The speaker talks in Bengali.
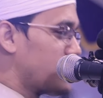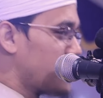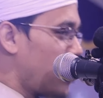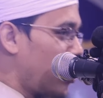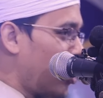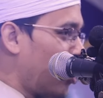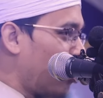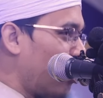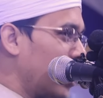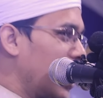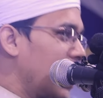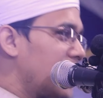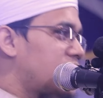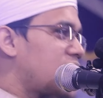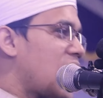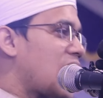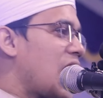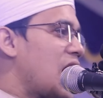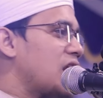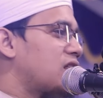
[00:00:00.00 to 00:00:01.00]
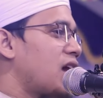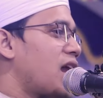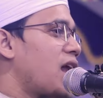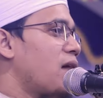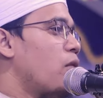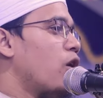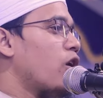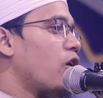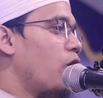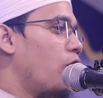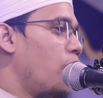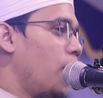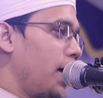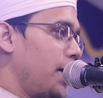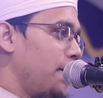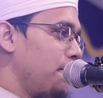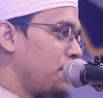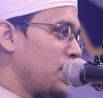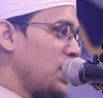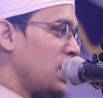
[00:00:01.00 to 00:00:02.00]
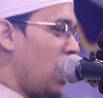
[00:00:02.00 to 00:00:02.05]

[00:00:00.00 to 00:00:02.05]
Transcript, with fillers: জনগণের টাকায় তারা বড় হয়